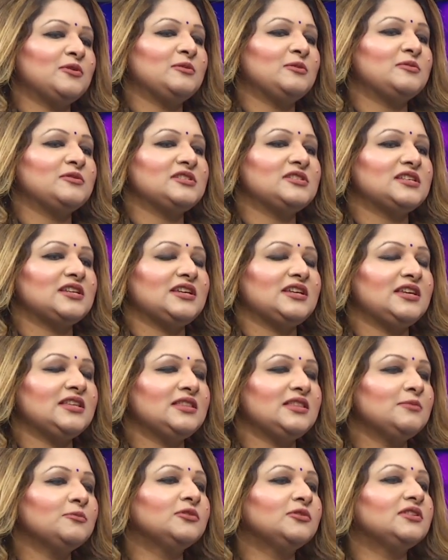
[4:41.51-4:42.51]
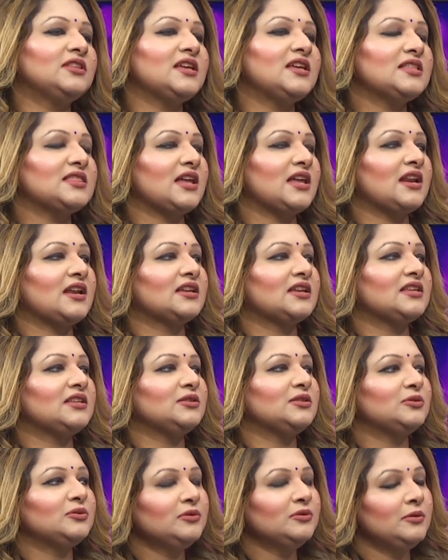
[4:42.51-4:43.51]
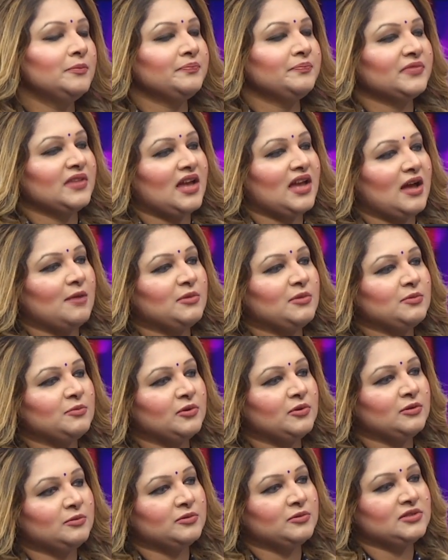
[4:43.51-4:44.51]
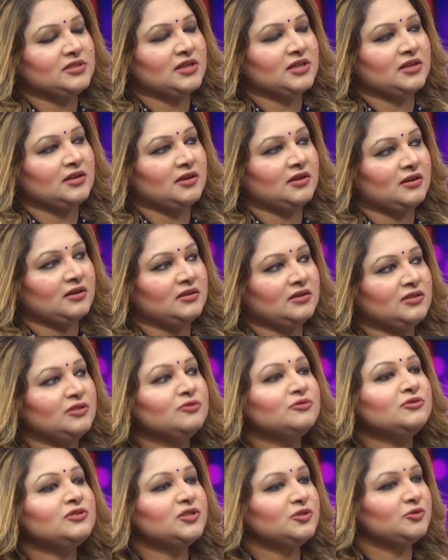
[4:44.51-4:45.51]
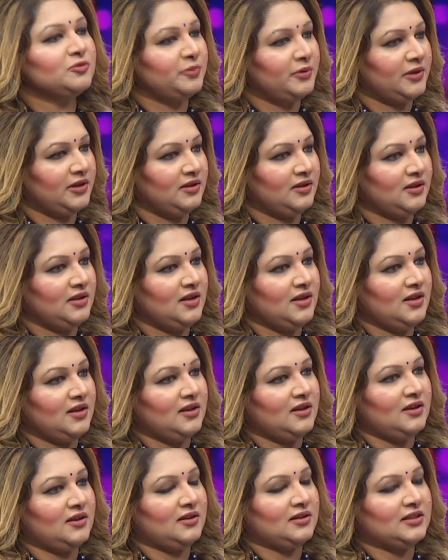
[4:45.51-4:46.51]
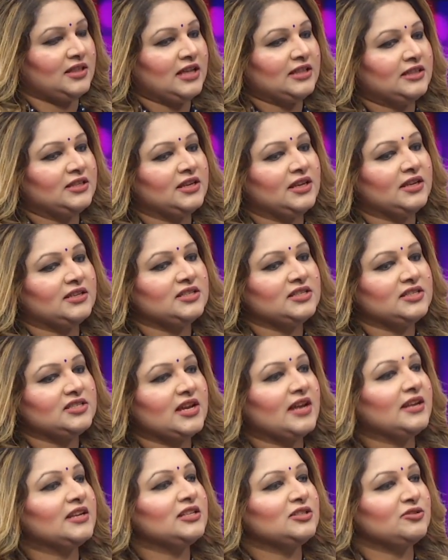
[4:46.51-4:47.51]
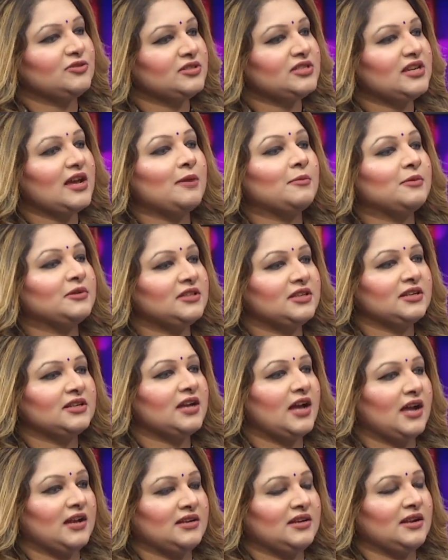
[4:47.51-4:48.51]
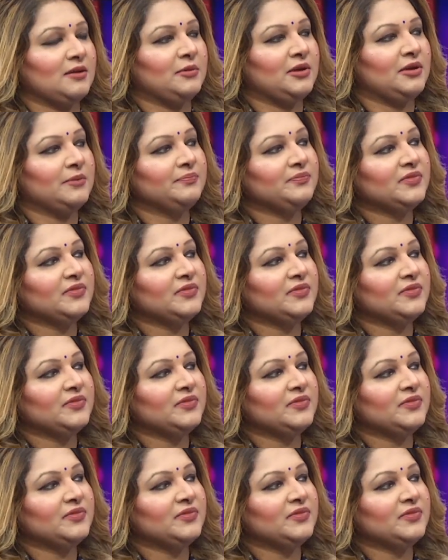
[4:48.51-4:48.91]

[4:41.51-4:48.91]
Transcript: বলবো যে ইতিমধ্যেই তারা কিন্তু আমি বলবো যে ইউটিউবে তাদের একটি চ্যানেল রয়েছে আমাদের গান নামে